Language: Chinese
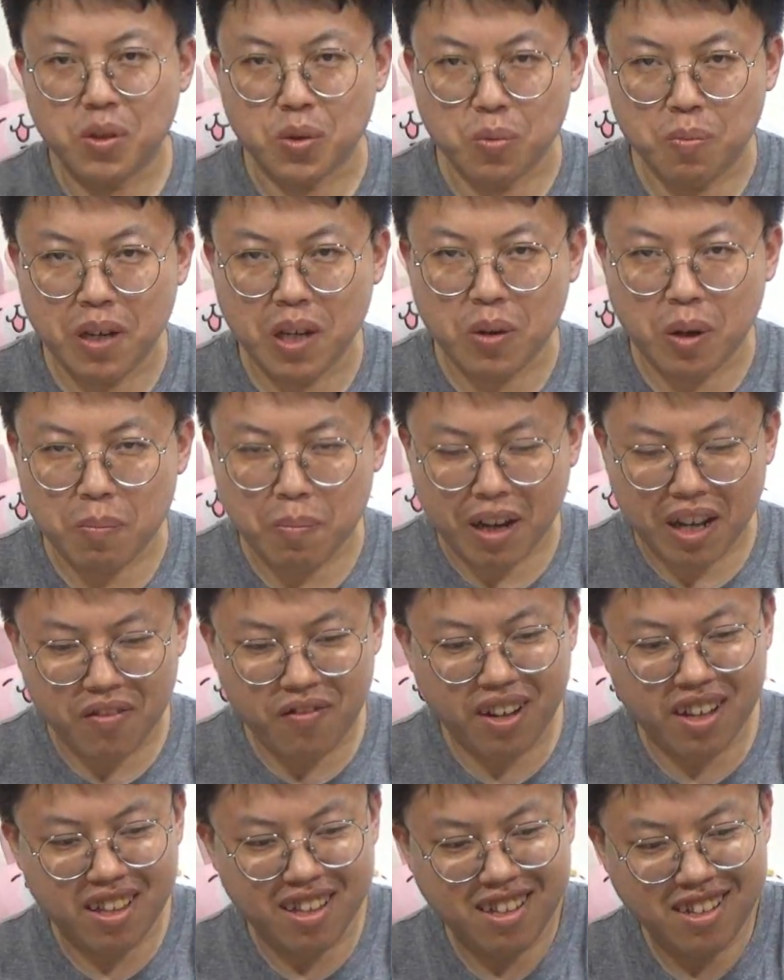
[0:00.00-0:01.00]
着准备一碗白
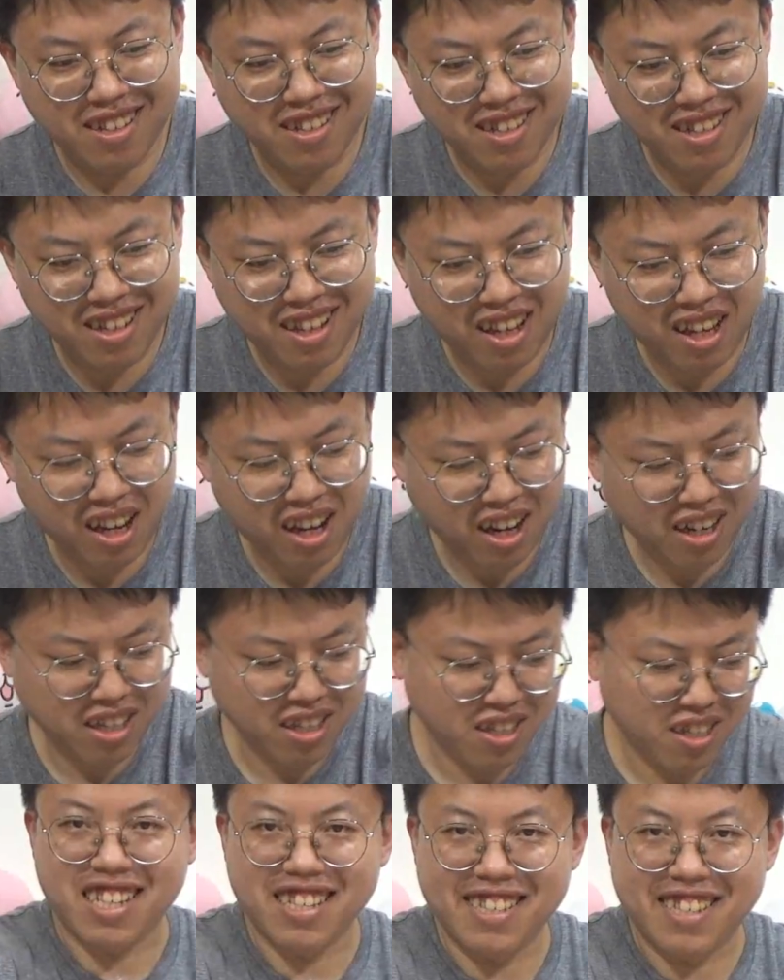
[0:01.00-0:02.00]
饭，
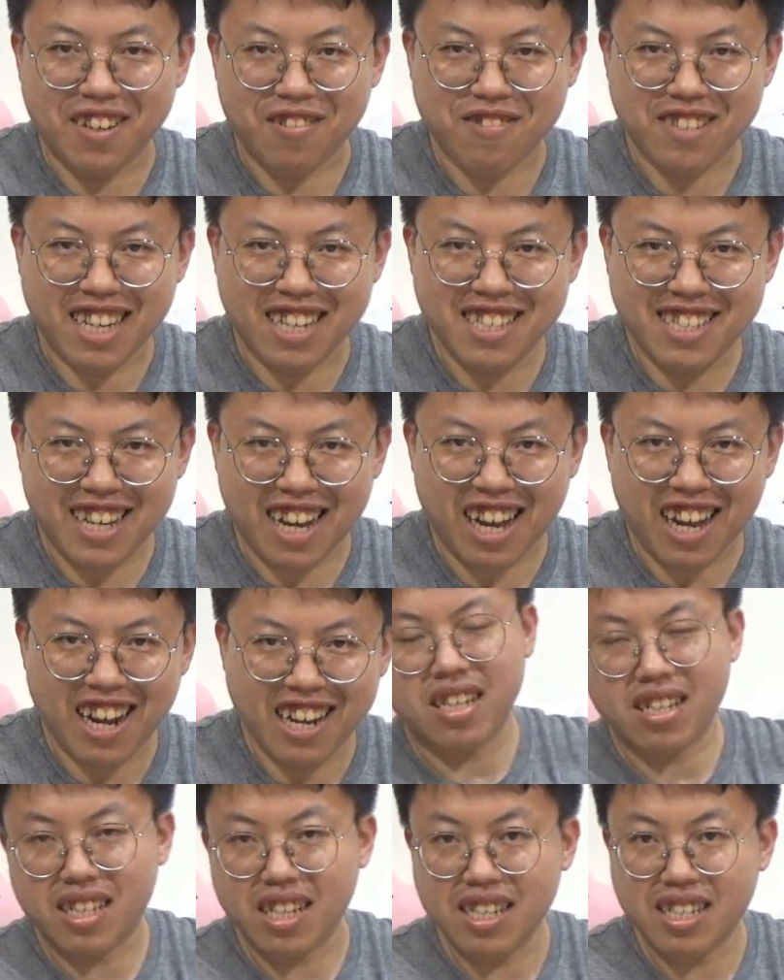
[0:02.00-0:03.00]
煎饺蘸酱。
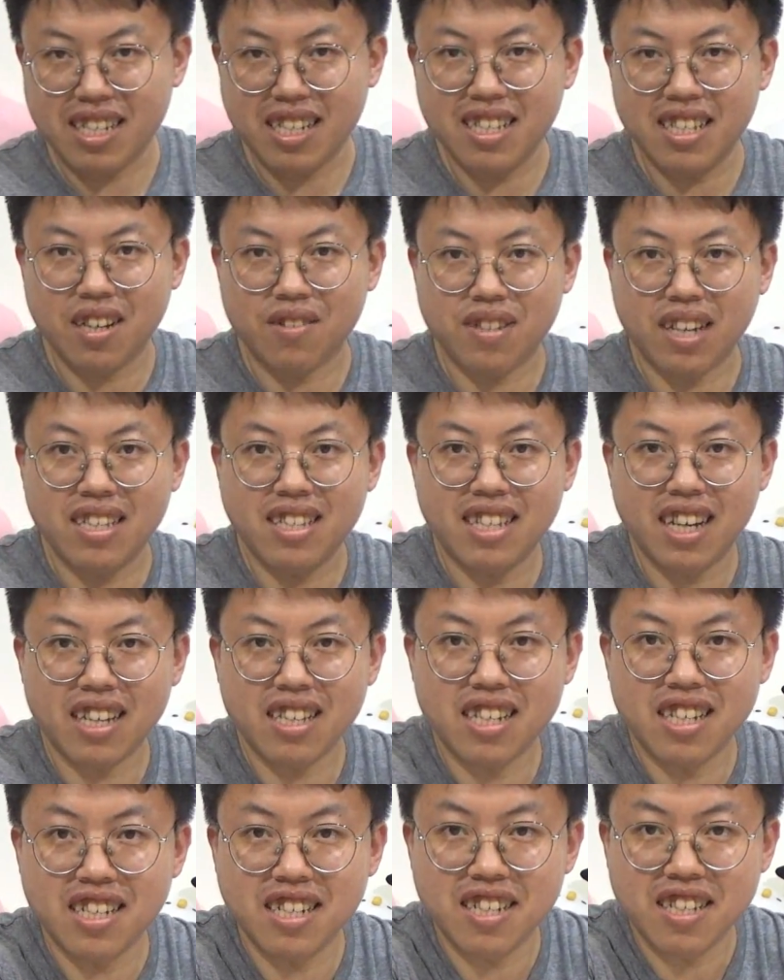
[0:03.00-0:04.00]
那这个煎饺蘸
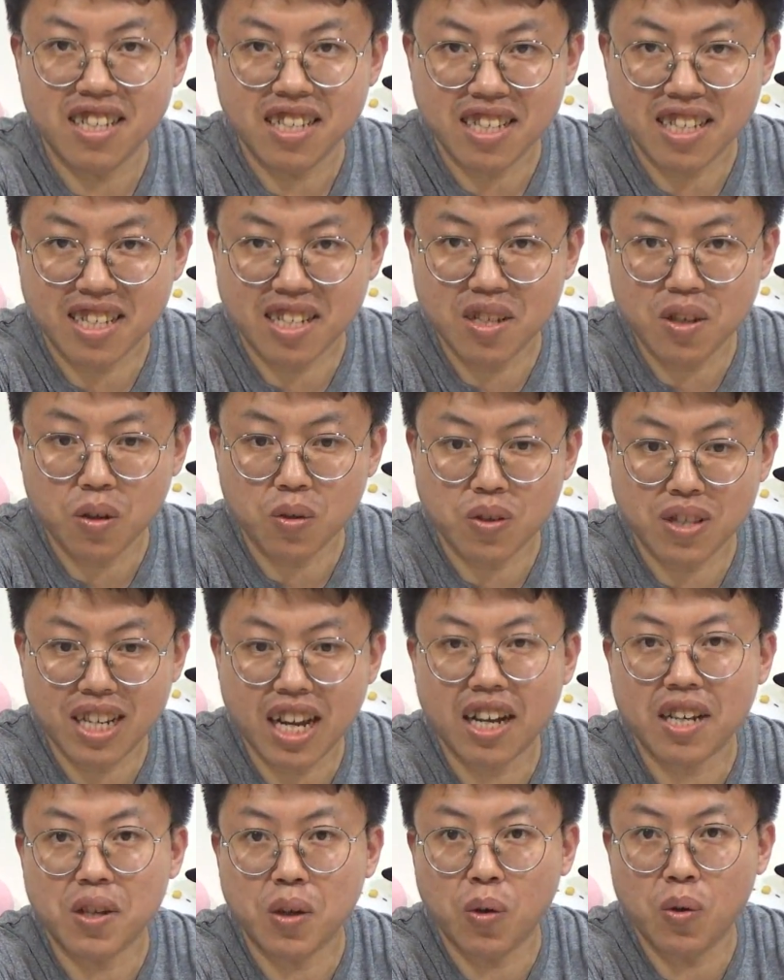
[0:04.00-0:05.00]
酱呢，只有
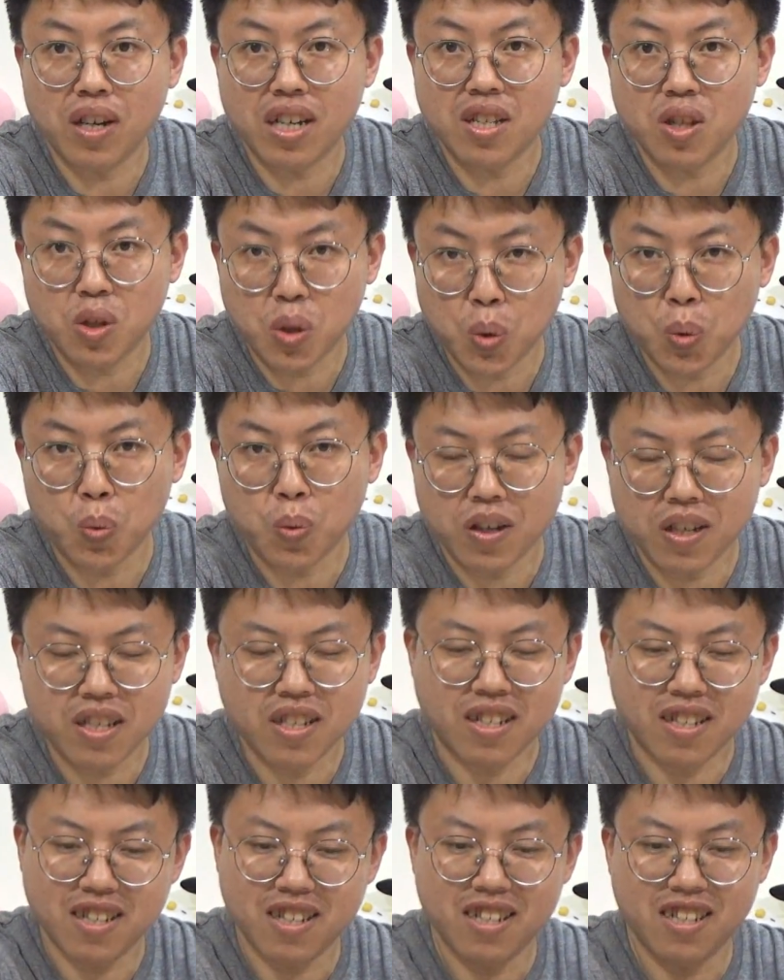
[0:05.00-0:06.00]
酱油跟醋而
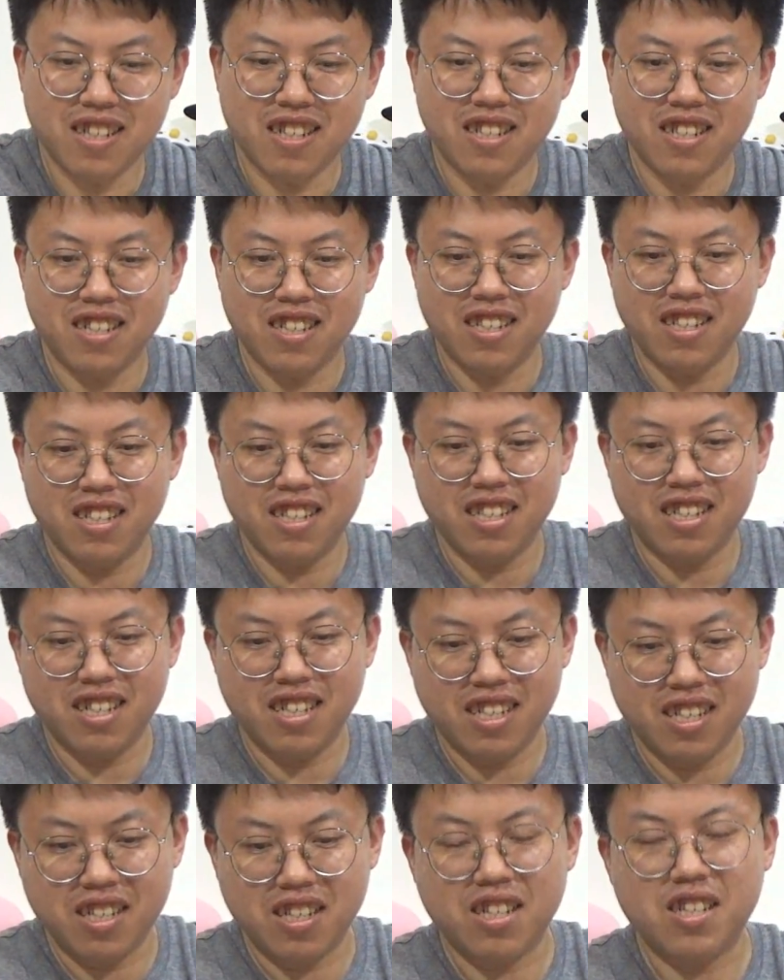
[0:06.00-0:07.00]
已，
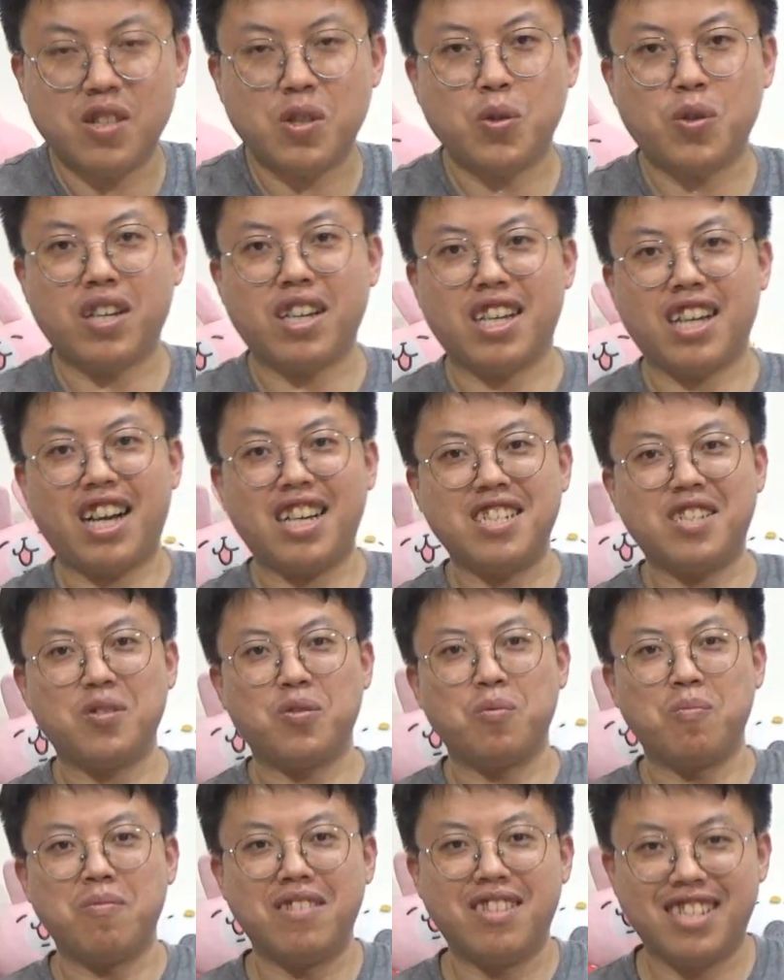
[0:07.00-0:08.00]
就可以开始
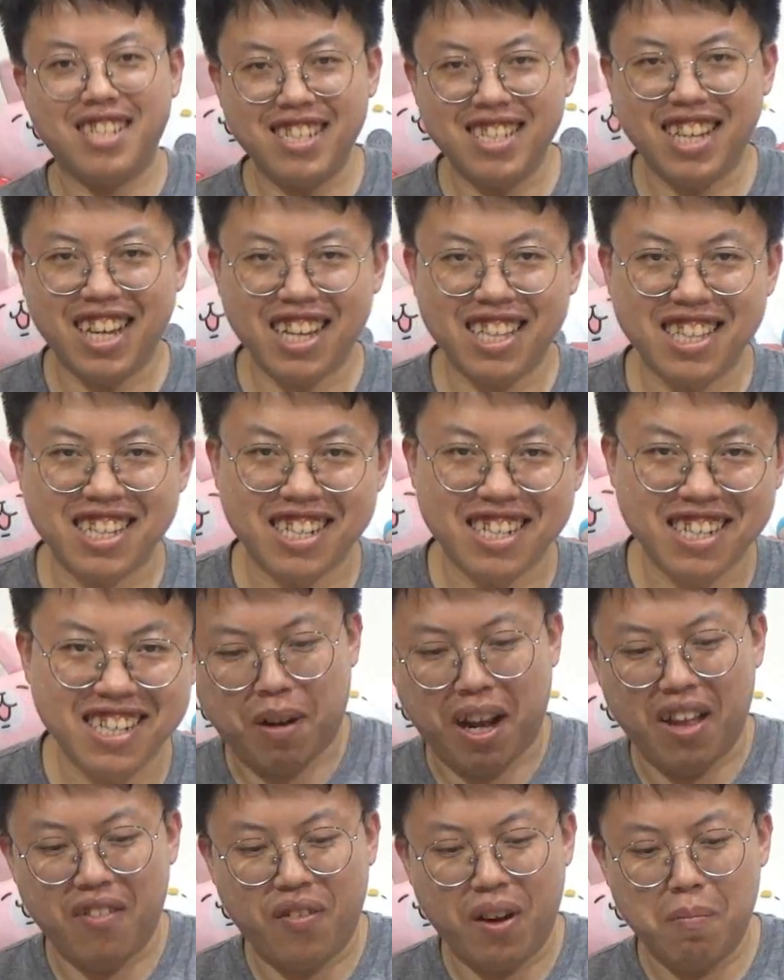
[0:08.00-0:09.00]
我们今天的
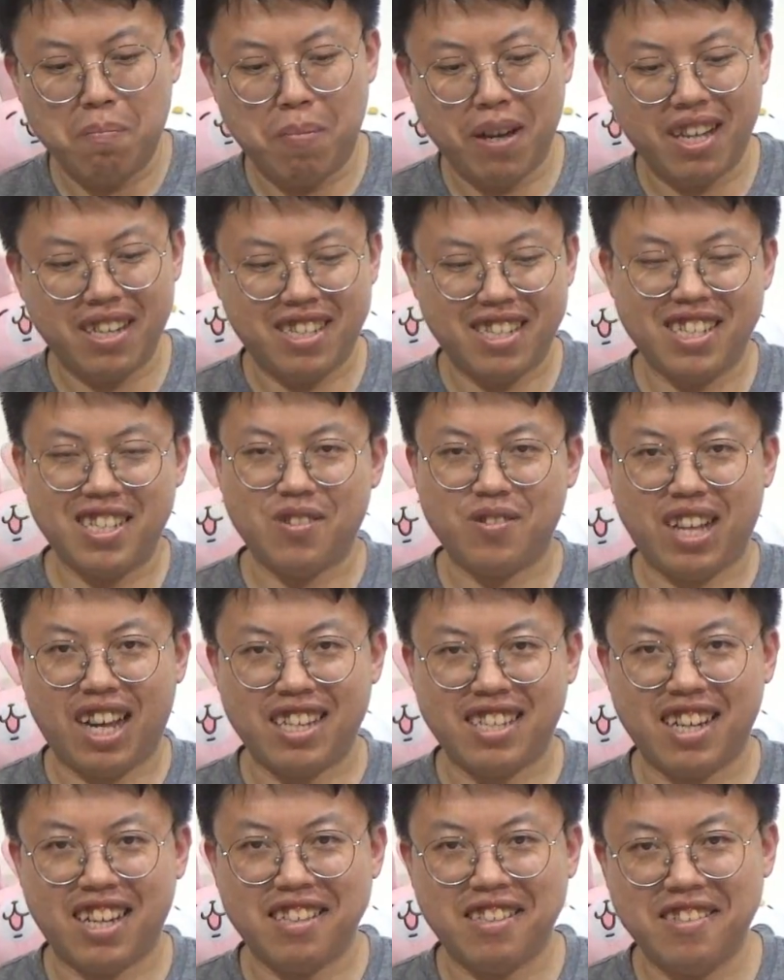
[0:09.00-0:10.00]
白饭配煎饺
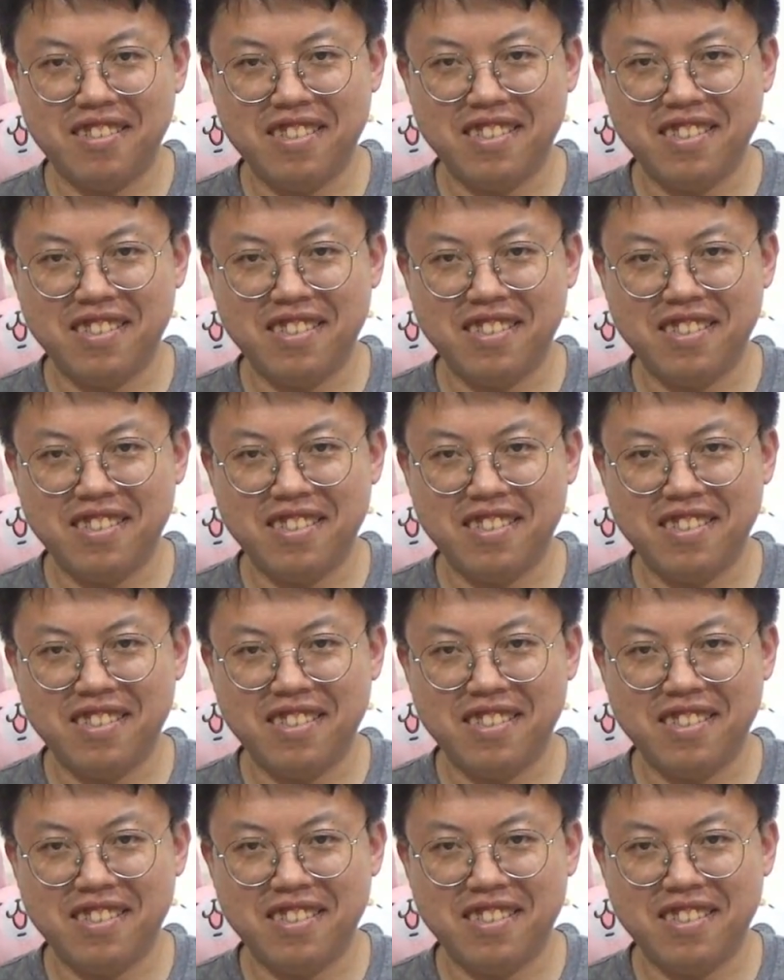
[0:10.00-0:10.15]
大餐。